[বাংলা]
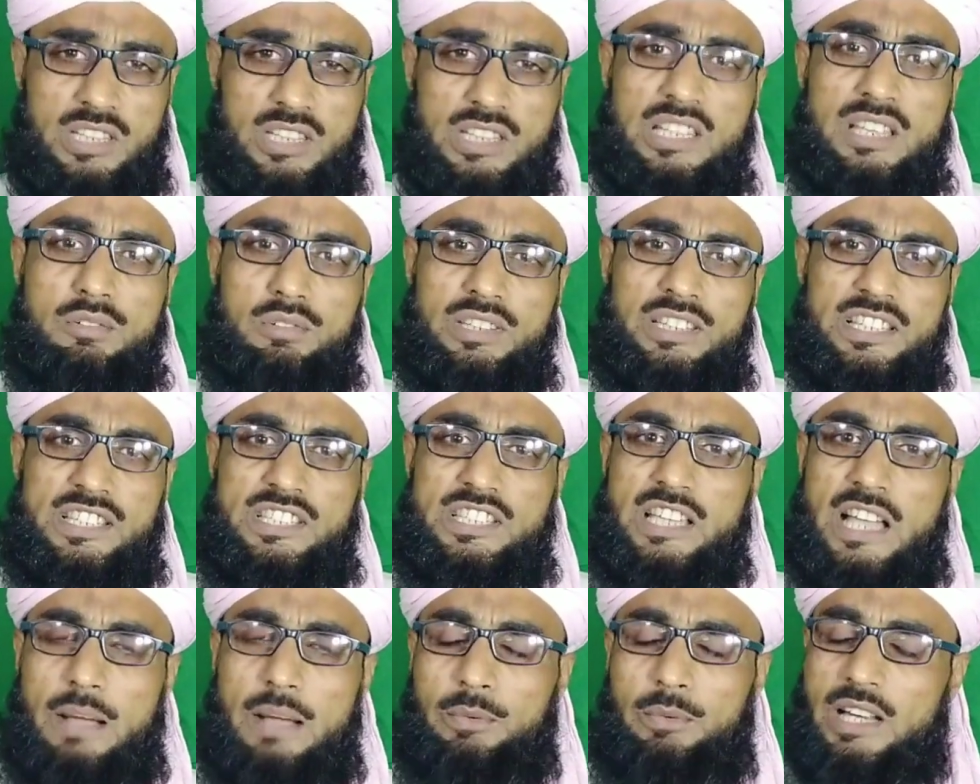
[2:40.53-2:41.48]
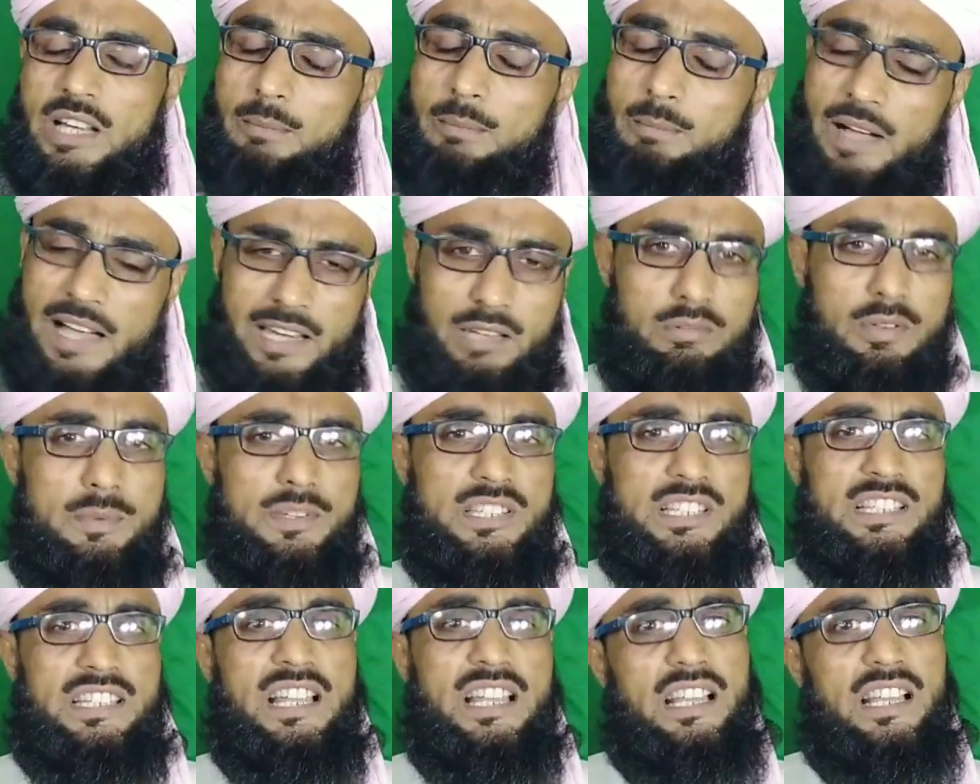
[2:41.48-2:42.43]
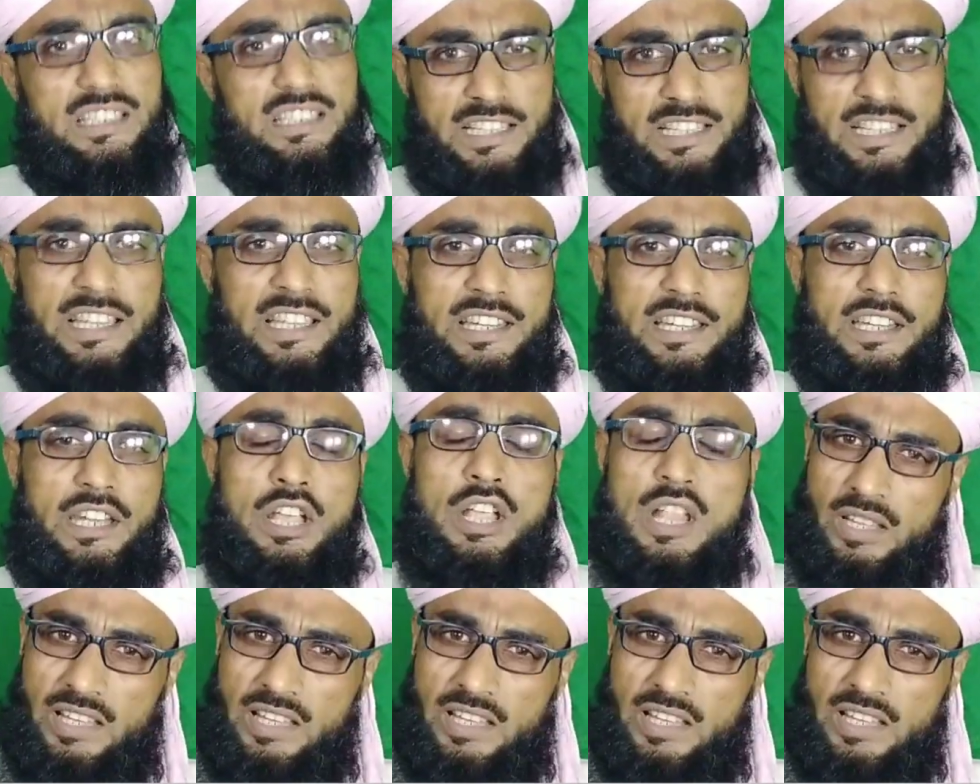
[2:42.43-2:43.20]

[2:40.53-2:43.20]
দিয়েও দিচ্ছি আপনারা ভালোভাবে সেটা দেখে নিন